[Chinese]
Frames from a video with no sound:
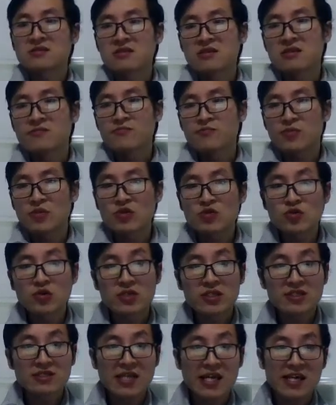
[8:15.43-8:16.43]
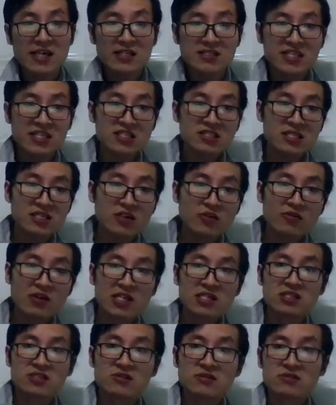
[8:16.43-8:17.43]
比如说，你在一个竞争的关
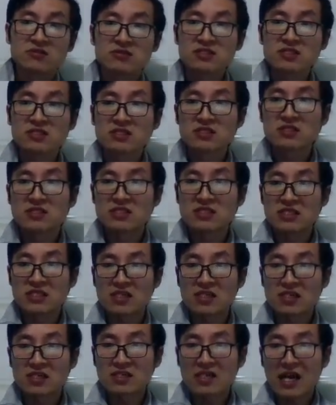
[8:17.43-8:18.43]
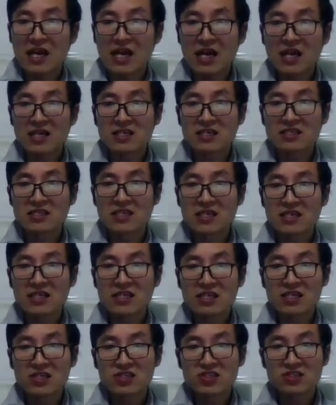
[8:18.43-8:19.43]
系中，自己和他人的利
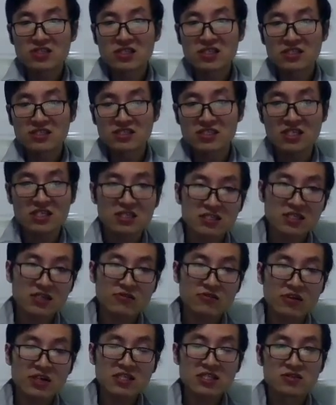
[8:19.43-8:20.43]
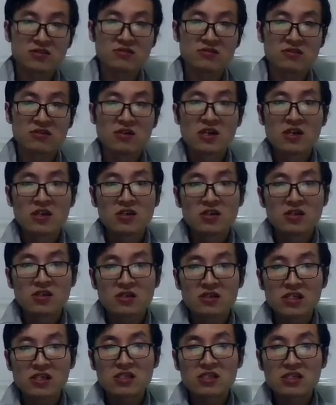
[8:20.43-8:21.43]
益是一个竞争关系中，
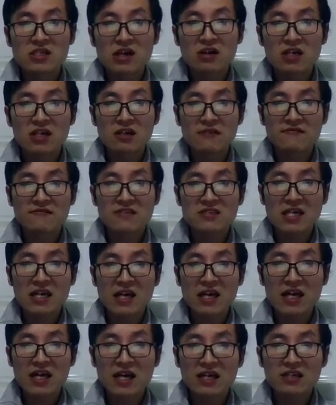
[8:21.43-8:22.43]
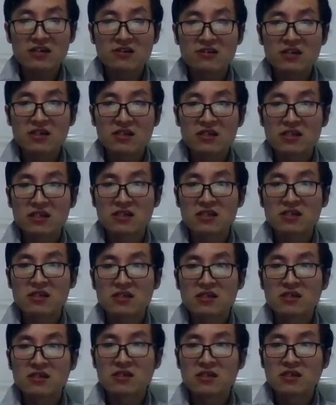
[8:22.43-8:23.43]
你要克服的障碍很有可能，
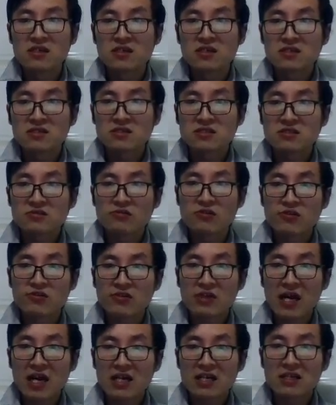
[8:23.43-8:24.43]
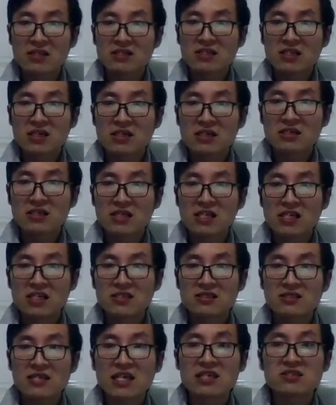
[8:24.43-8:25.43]
自我与他人的利益
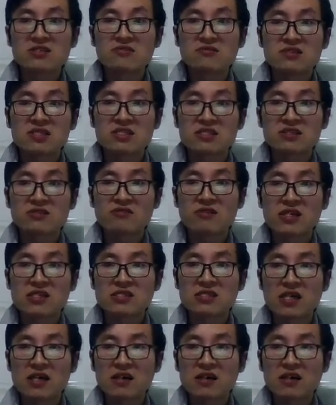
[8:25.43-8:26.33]
暂时有竞争关系啊，